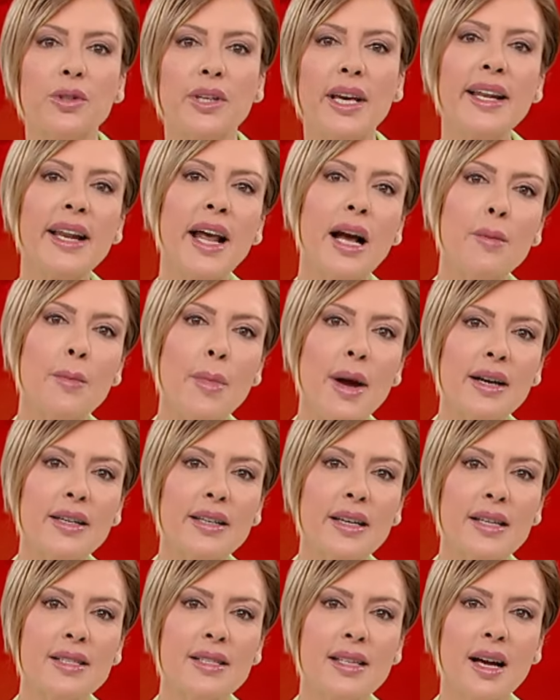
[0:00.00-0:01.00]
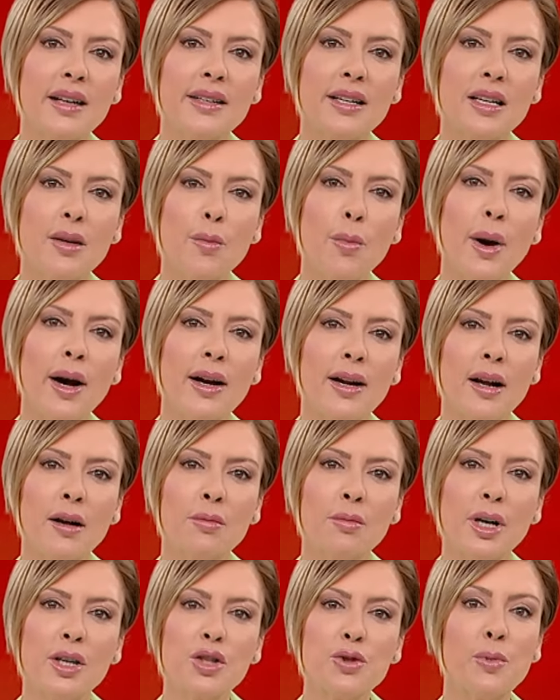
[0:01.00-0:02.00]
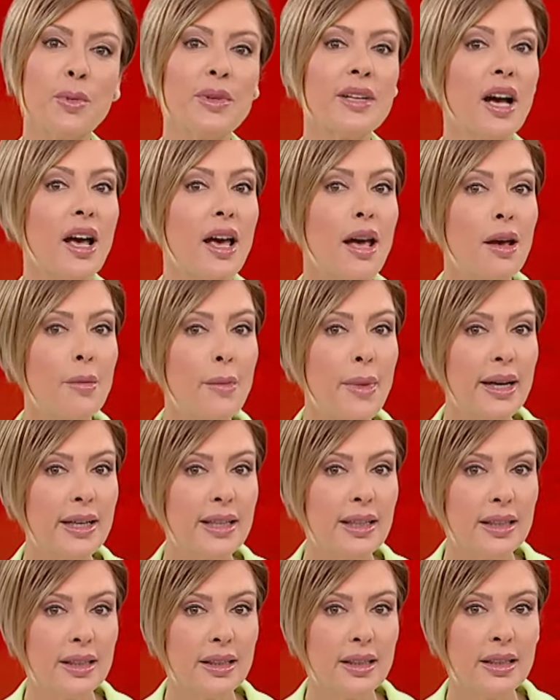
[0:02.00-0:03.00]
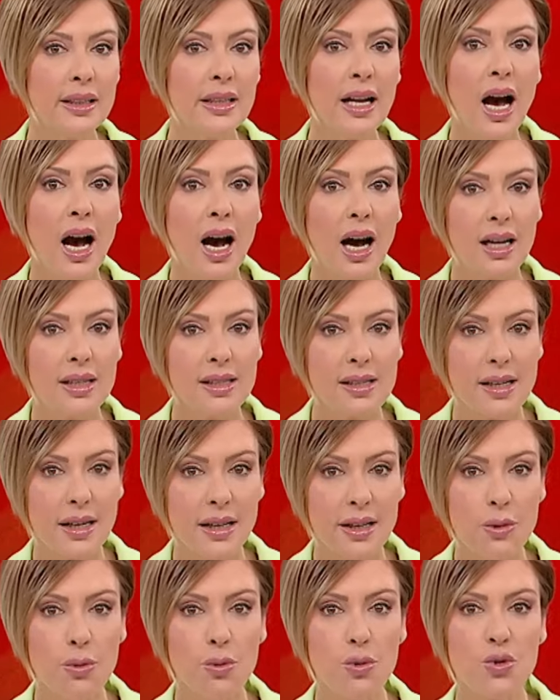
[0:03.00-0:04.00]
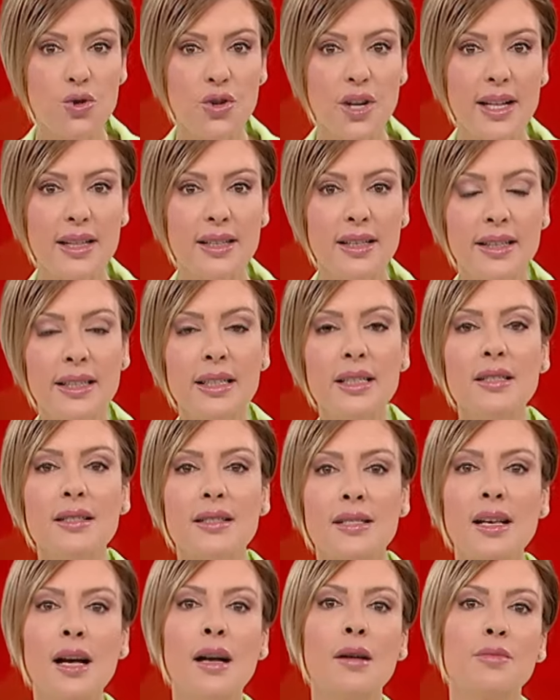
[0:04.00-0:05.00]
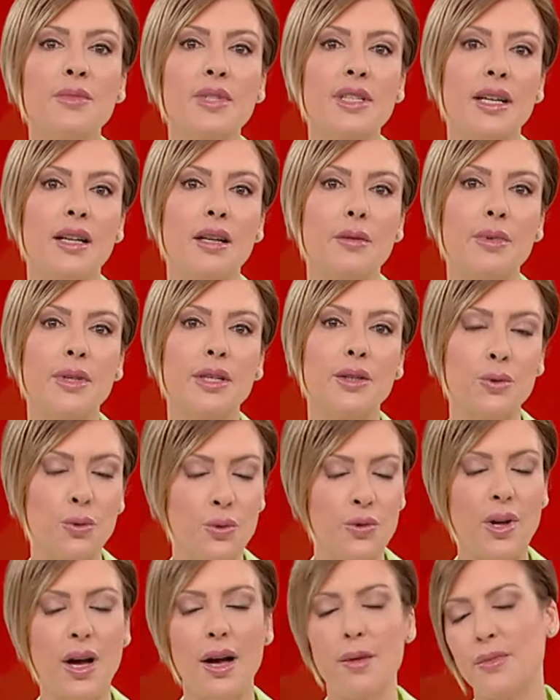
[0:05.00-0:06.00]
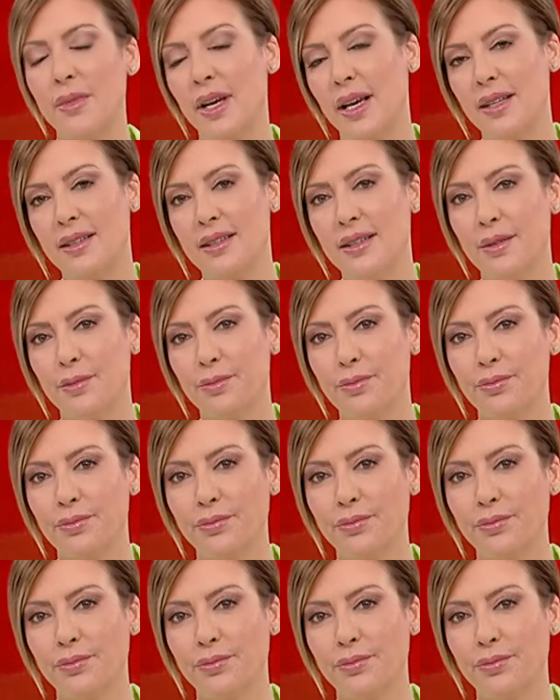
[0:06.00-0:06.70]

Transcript: Genel merkezlerdeki bayramlaşmada emeklinin, asgari ücretlinin zam talebi gündemdeydi.